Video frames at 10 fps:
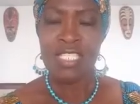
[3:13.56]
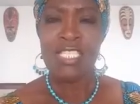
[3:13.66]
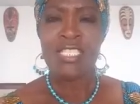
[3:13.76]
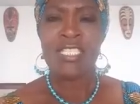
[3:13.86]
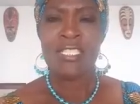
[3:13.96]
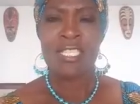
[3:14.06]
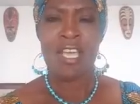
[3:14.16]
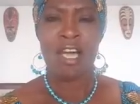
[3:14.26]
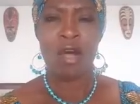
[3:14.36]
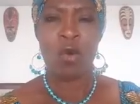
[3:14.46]
Ils
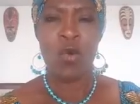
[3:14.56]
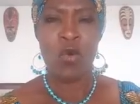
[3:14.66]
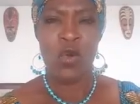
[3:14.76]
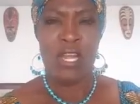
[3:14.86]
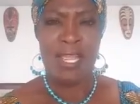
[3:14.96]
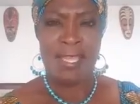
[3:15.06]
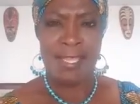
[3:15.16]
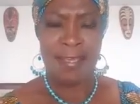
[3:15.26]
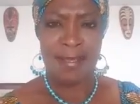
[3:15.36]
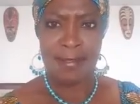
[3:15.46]
étaient en
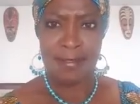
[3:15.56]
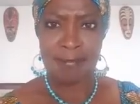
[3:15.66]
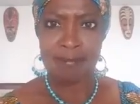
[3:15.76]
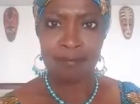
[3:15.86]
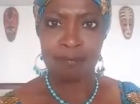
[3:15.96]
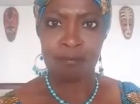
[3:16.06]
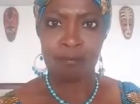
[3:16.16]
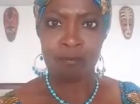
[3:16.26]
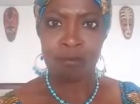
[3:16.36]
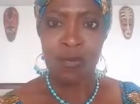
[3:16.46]
colère.
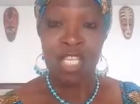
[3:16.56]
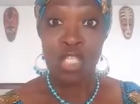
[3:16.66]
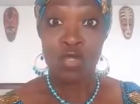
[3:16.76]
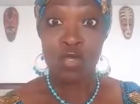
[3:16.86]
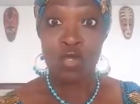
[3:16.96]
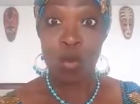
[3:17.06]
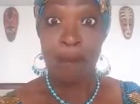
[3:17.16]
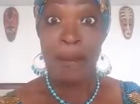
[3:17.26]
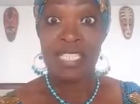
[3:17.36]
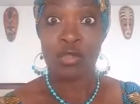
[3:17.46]
Ils se sont
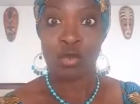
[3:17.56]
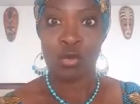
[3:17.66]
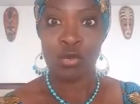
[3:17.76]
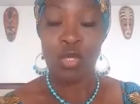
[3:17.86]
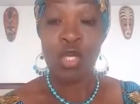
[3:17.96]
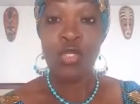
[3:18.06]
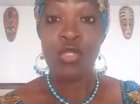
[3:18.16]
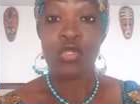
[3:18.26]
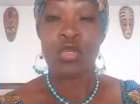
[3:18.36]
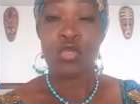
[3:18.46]
battus.
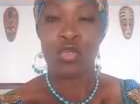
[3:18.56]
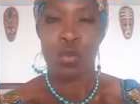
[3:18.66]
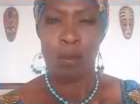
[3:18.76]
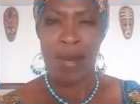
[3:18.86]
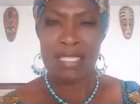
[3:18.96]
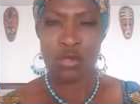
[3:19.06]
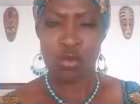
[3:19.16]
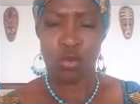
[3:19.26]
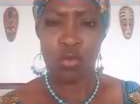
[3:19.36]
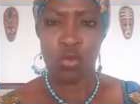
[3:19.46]
Ils se sont
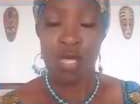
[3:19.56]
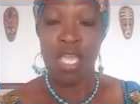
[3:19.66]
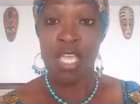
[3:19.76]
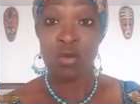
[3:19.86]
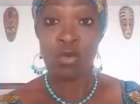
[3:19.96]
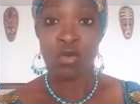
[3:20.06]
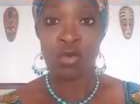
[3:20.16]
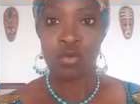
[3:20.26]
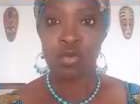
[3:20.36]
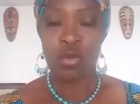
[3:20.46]
battus. Et
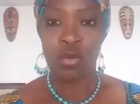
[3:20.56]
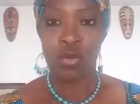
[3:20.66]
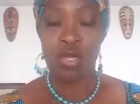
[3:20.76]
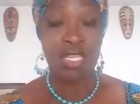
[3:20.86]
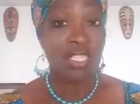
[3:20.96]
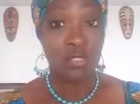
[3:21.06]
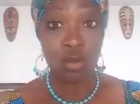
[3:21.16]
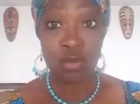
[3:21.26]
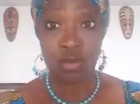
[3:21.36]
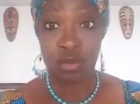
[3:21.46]
autour d'eux,
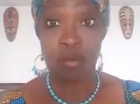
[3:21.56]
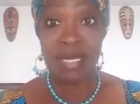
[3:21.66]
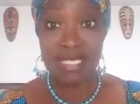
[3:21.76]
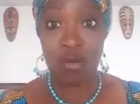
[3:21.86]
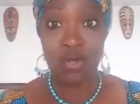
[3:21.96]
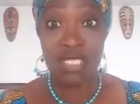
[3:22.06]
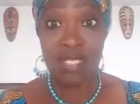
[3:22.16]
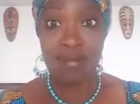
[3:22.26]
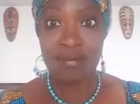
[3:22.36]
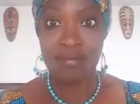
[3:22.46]
les autres se battaient aussi